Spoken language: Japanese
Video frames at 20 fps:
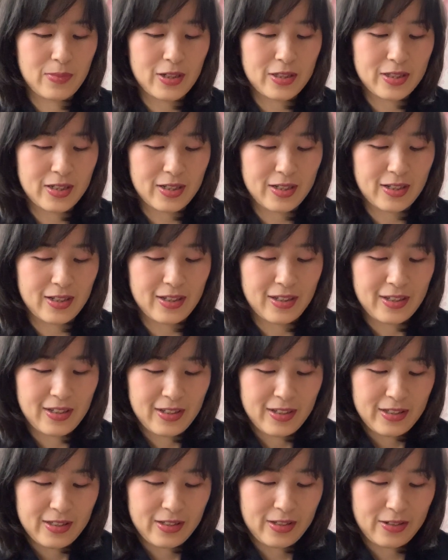「
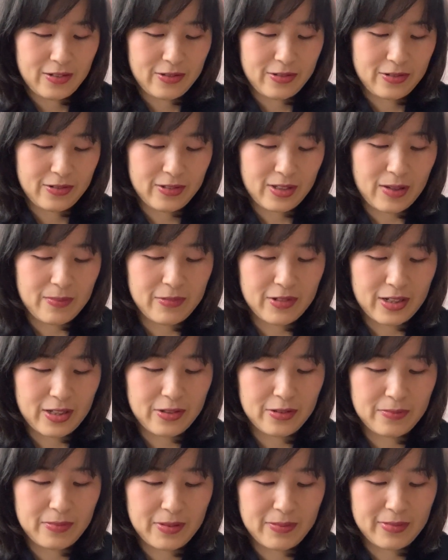バサラ」っていう田村
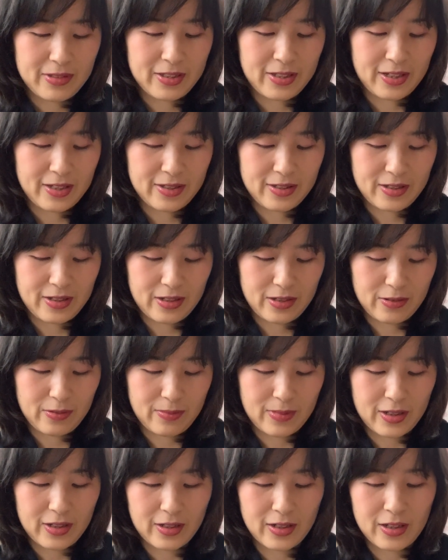由美先生の
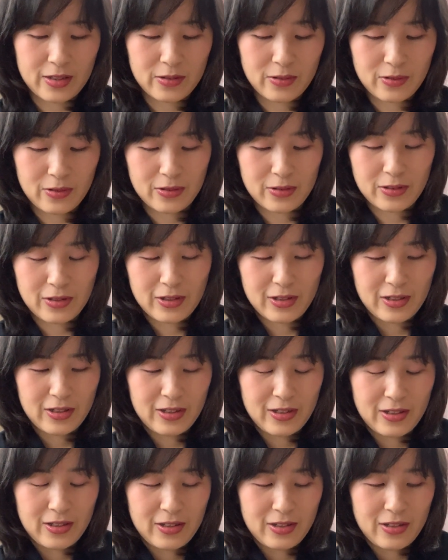漫画の
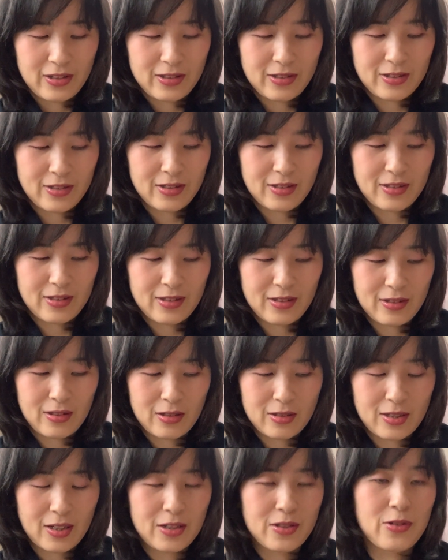
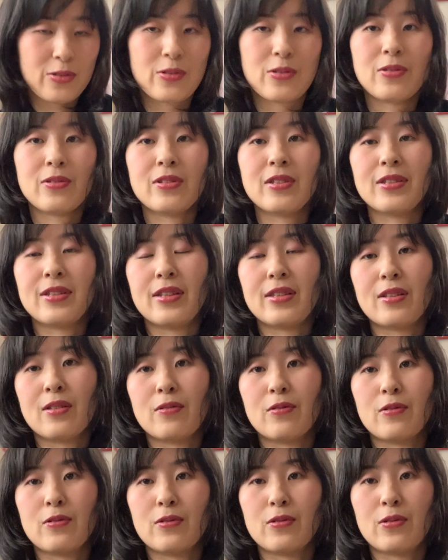最初の方に出て
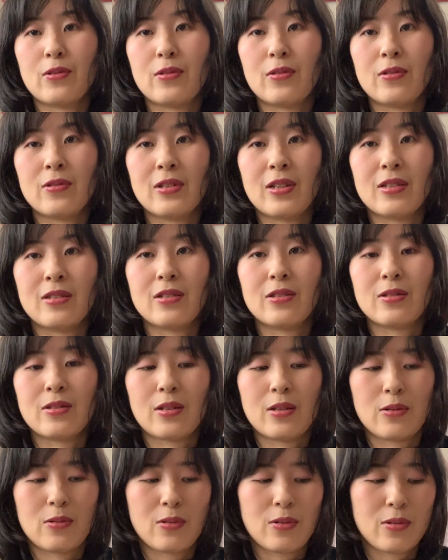くるとこなんです
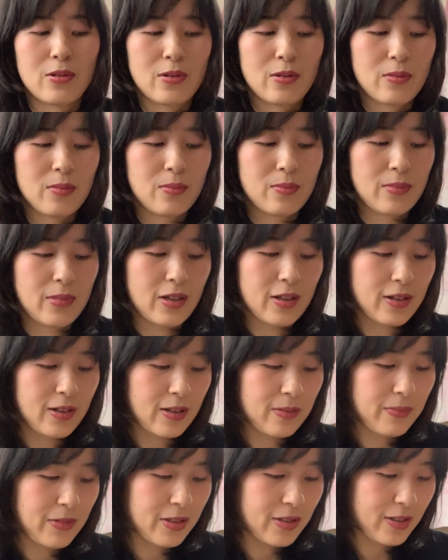けど毎
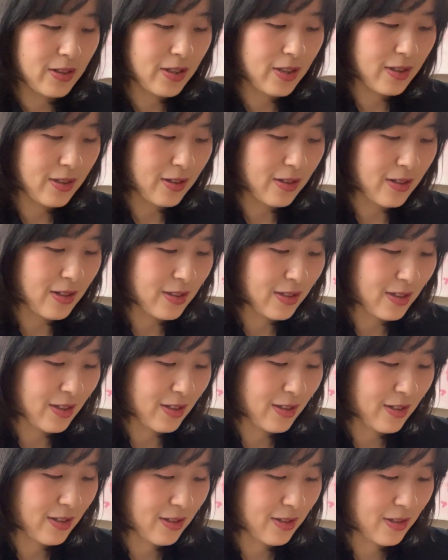回めっちゃ行きたかっ
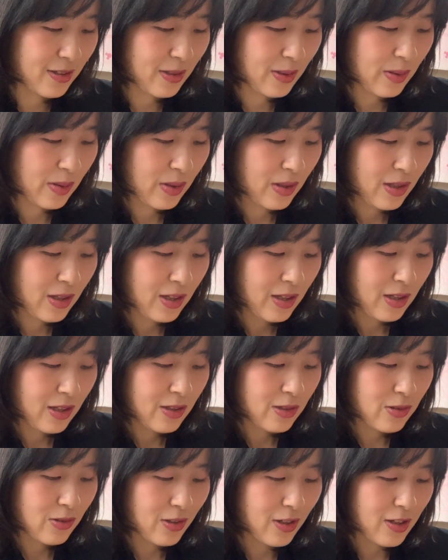たです。
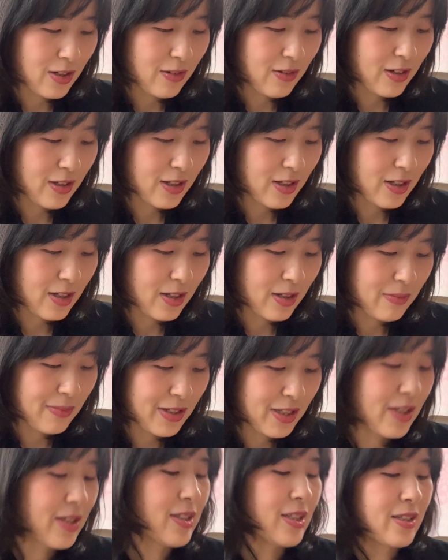菅原道
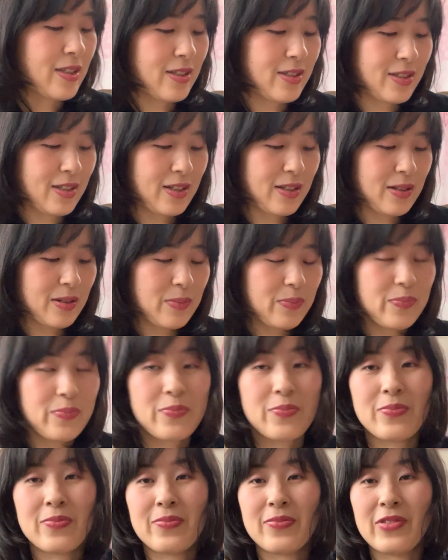真さん
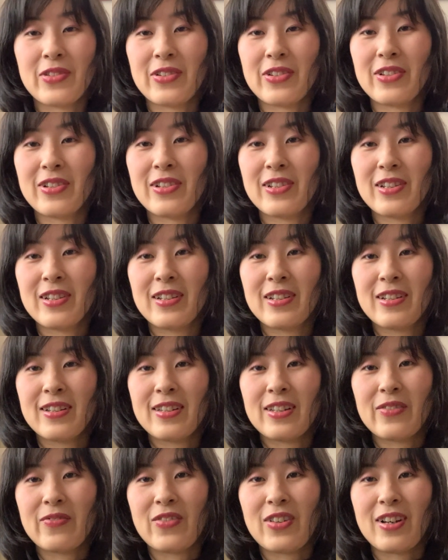の
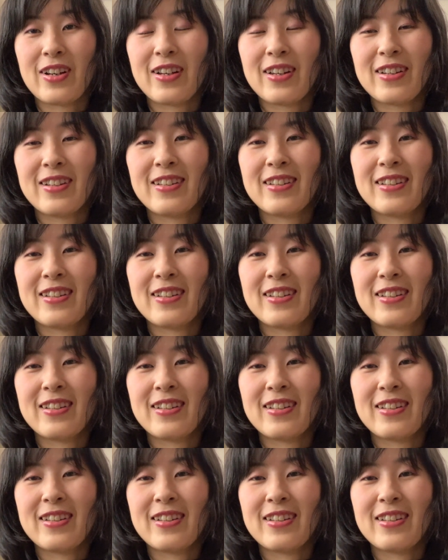やっぱ